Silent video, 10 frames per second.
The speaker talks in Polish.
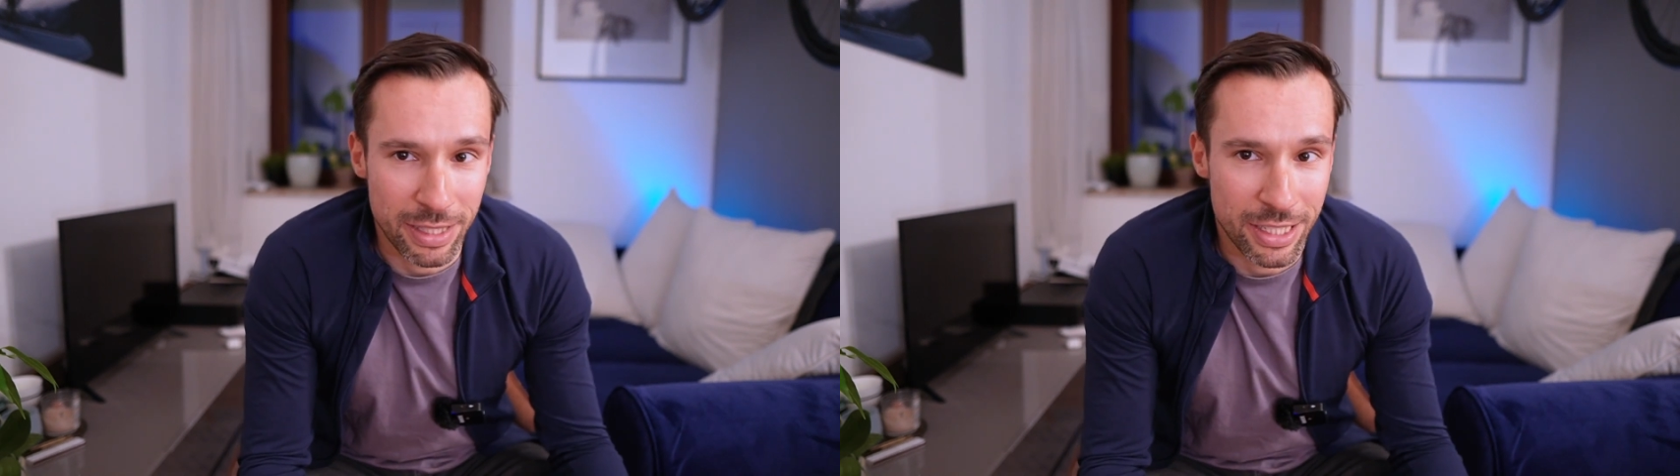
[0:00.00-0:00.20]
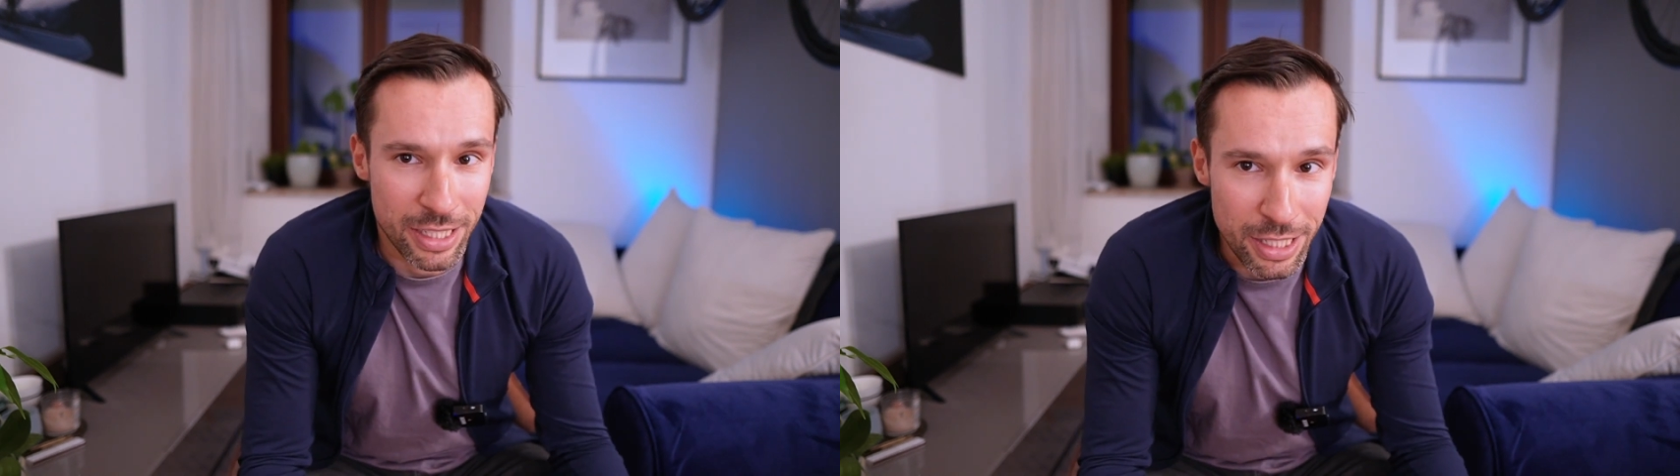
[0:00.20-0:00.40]

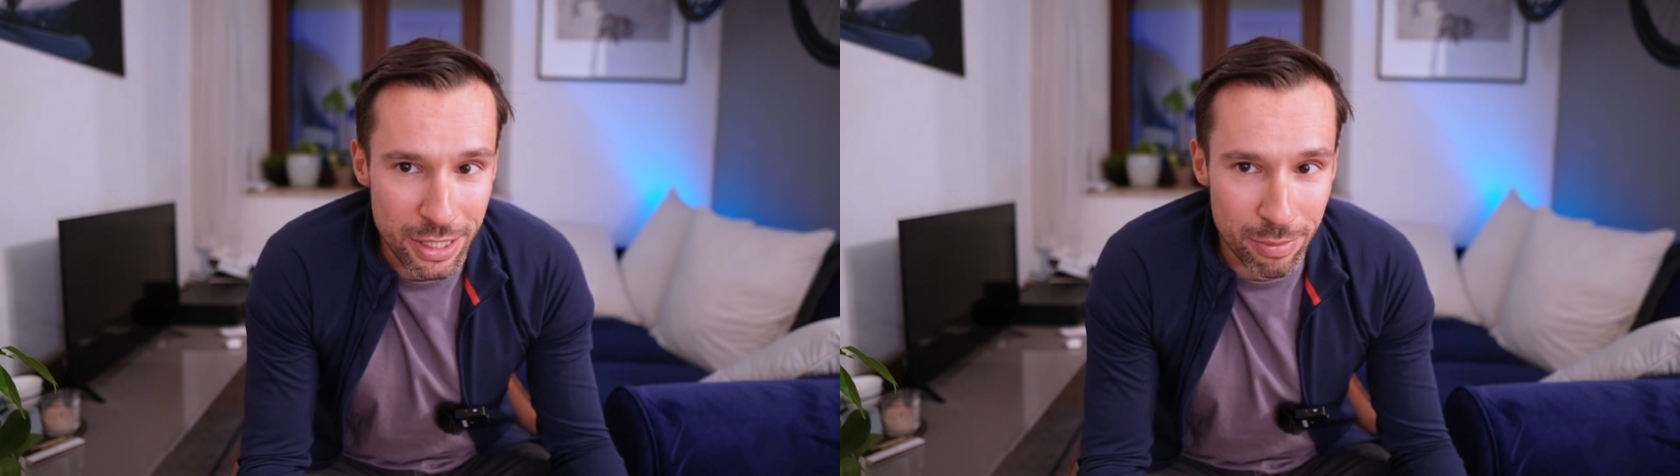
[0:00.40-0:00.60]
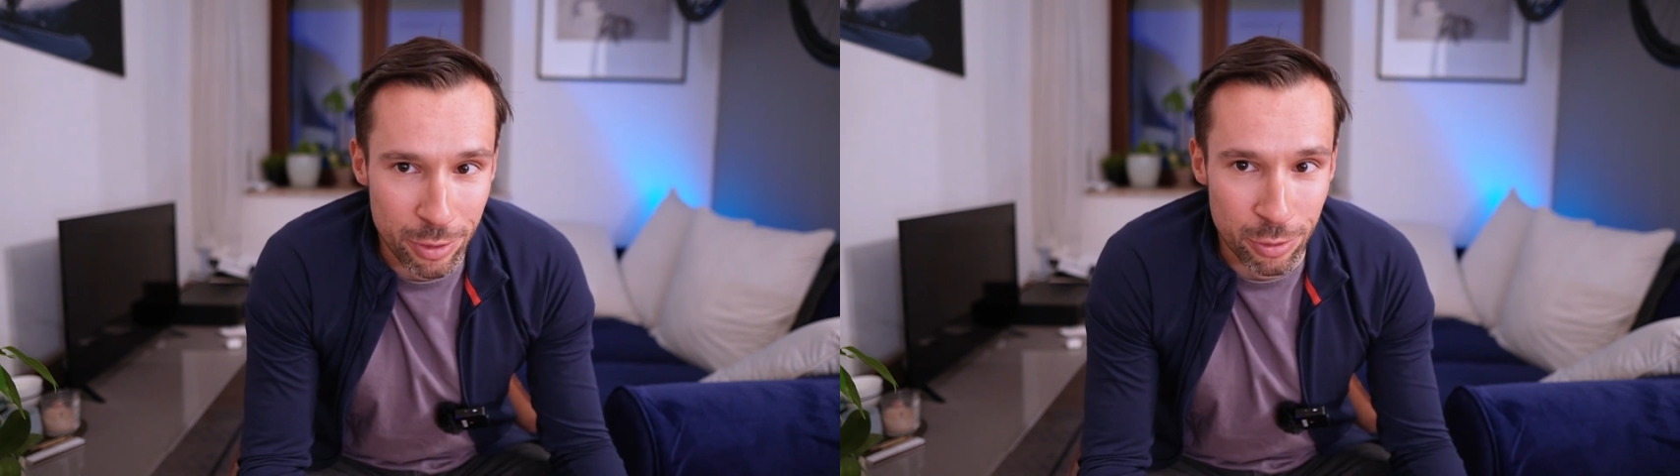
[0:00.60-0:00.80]
ma też
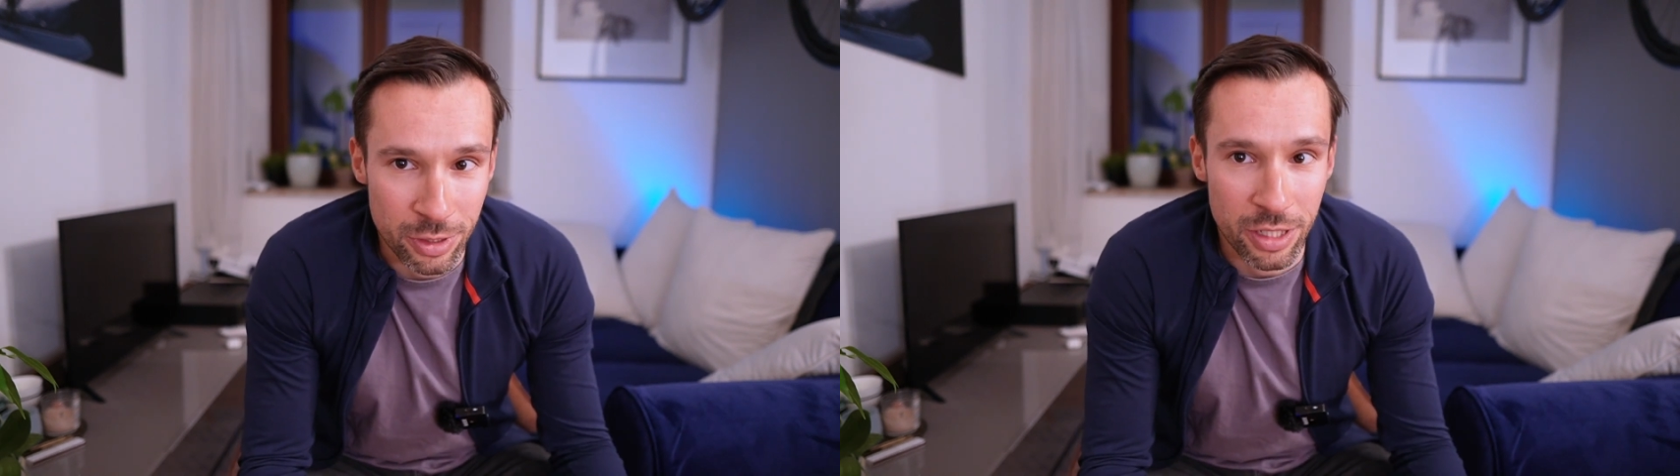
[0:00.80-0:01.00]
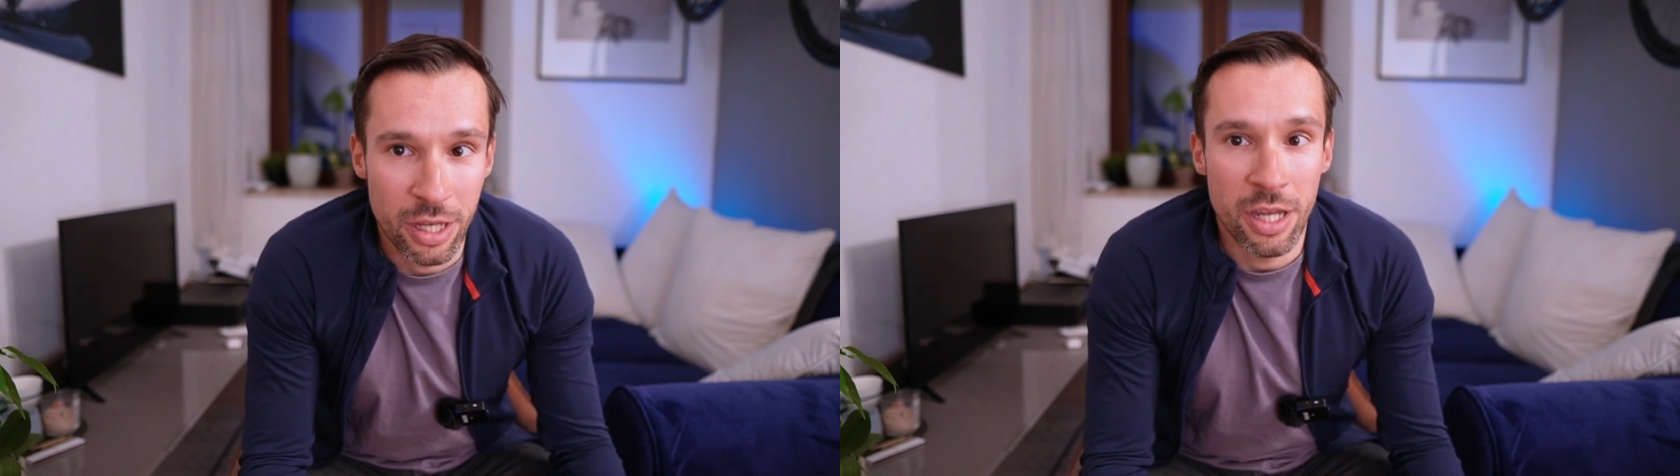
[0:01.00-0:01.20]
inne
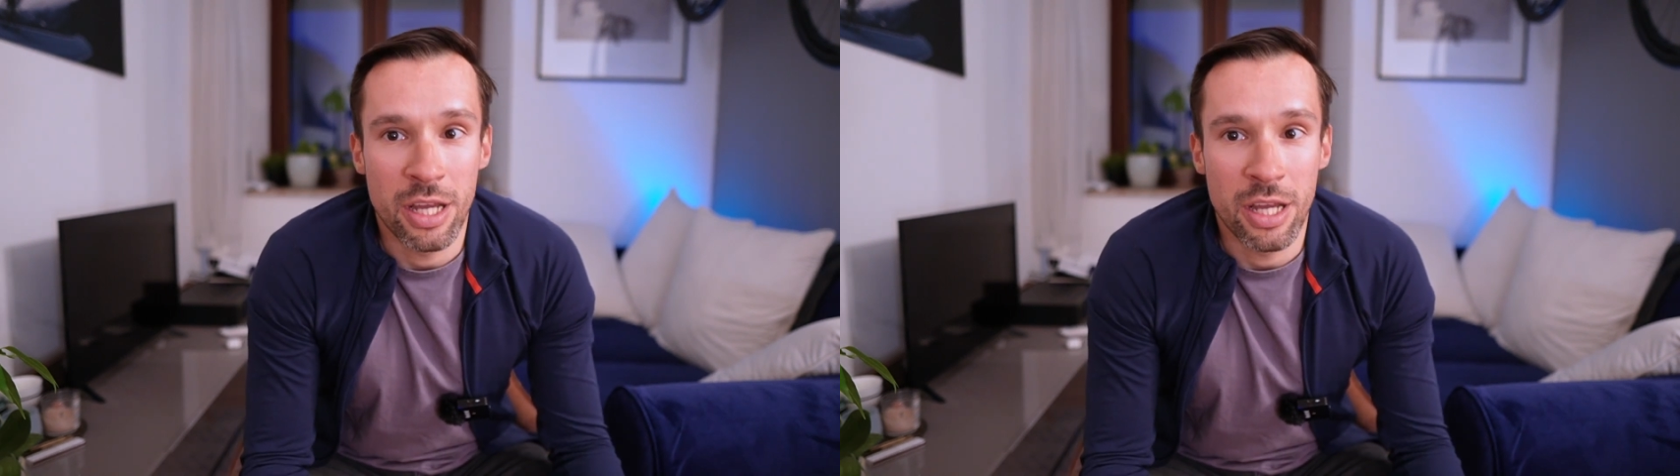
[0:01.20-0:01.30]
minusy.